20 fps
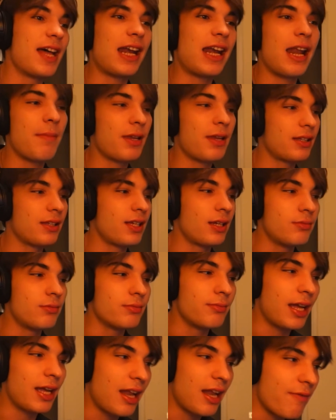per dire, mm,
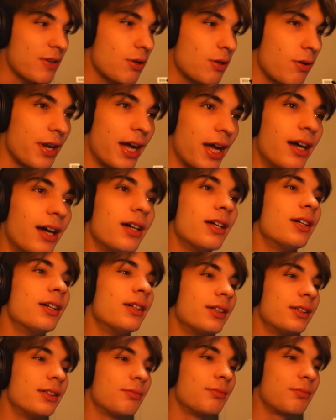bella figona
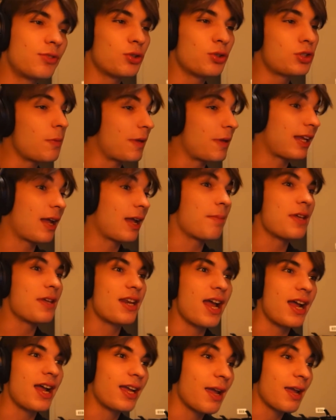giusto per capire
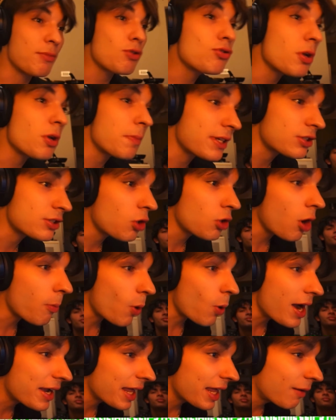anche, giusto per scopo
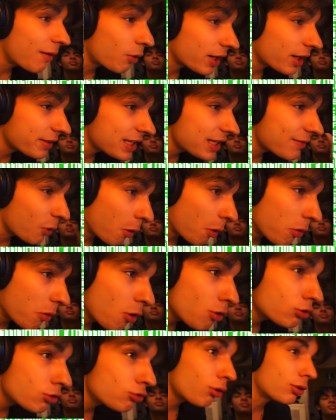anche lavorativo,
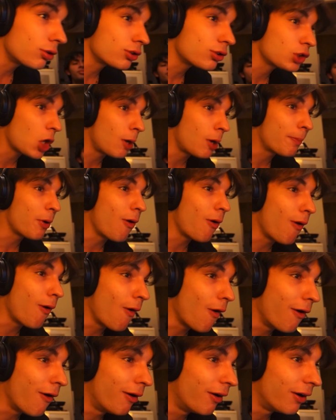non solo
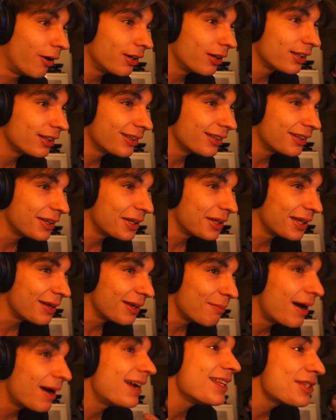scopo eh,
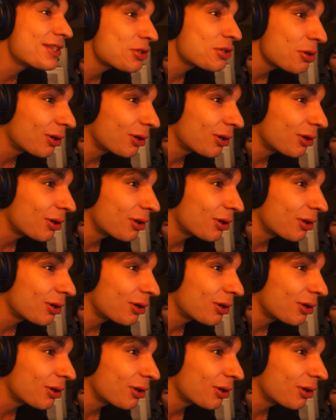malizioso,